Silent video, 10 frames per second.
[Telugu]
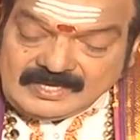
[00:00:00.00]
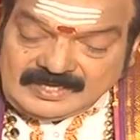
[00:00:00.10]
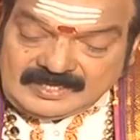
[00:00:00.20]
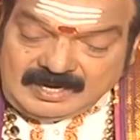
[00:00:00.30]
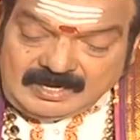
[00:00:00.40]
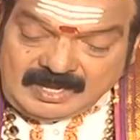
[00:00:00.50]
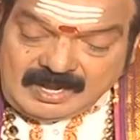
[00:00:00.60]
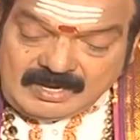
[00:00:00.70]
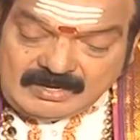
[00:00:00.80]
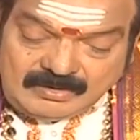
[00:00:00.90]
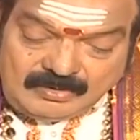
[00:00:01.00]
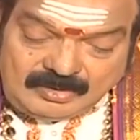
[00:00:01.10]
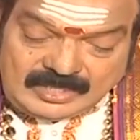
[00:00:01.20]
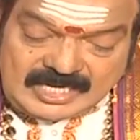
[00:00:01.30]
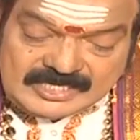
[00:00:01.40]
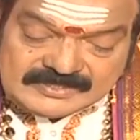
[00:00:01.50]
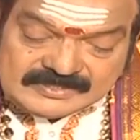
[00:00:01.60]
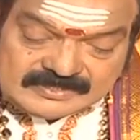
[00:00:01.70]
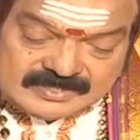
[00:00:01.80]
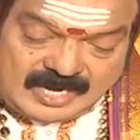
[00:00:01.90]
కిరాణా హోటల్స్
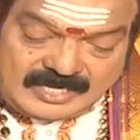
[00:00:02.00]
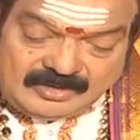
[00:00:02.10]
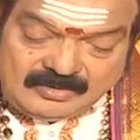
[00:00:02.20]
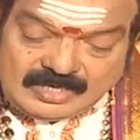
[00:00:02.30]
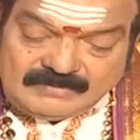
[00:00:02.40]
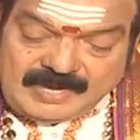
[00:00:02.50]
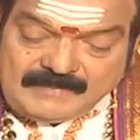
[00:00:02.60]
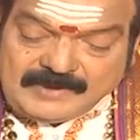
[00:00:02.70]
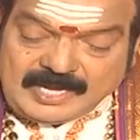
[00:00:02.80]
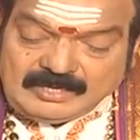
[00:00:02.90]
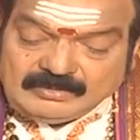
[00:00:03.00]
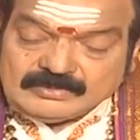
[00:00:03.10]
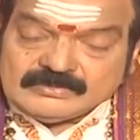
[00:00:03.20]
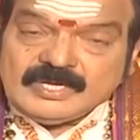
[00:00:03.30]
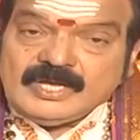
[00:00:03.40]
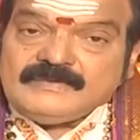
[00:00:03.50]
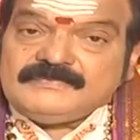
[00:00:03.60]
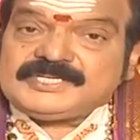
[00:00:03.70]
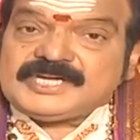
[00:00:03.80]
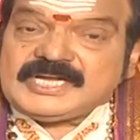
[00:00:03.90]
కాయగూరల వ్యాపారులకు
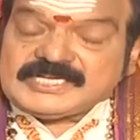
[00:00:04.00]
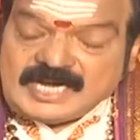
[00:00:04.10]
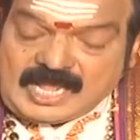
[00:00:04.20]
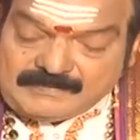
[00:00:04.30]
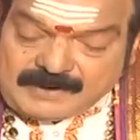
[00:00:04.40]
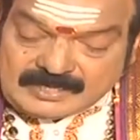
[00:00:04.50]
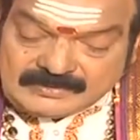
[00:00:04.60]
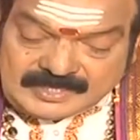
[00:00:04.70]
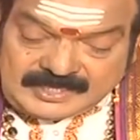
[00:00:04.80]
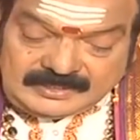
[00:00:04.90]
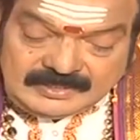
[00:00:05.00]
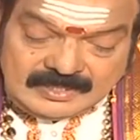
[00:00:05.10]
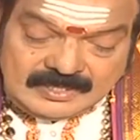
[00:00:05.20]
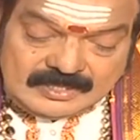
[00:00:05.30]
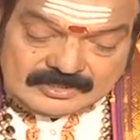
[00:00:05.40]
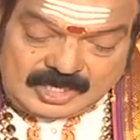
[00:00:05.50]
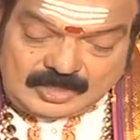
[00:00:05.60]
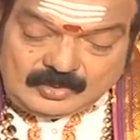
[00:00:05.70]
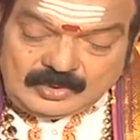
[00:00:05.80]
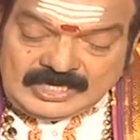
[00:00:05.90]
విశేష లాభాలున్నాయి
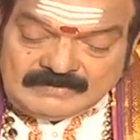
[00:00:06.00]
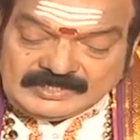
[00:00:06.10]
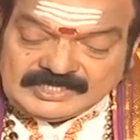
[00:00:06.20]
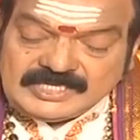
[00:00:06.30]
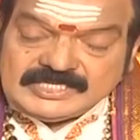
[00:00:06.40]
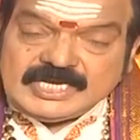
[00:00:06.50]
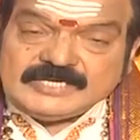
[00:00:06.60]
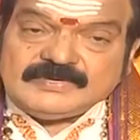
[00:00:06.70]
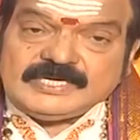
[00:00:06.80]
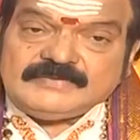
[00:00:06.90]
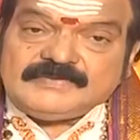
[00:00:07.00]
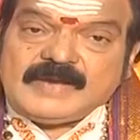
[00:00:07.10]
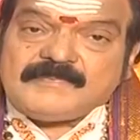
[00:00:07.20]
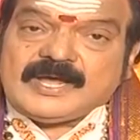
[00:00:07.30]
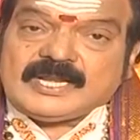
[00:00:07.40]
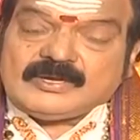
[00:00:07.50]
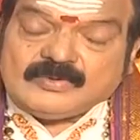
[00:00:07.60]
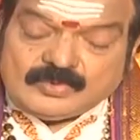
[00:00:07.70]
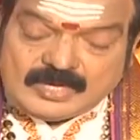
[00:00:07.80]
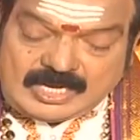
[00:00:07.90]
సరుకు నిల్వ చేసేటువంటి
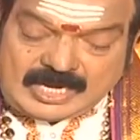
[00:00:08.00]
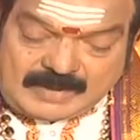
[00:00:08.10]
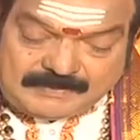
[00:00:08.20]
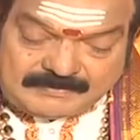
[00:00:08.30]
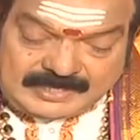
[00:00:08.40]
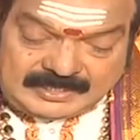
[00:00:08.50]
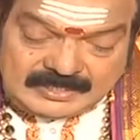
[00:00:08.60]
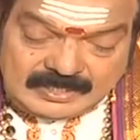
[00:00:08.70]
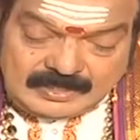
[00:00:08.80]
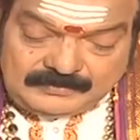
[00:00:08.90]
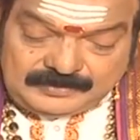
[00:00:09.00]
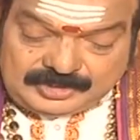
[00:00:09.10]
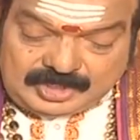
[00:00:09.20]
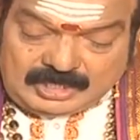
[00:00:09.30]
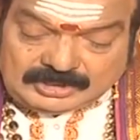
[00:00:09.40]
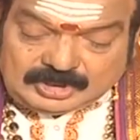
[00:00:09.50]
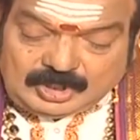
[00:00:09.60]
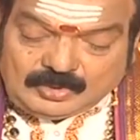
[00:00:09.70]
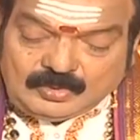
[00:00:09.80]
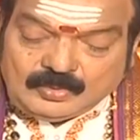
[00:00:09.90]
వ్యాపారులకు కూడా లాభమే
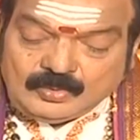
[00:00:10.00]
విద్యార్థులకు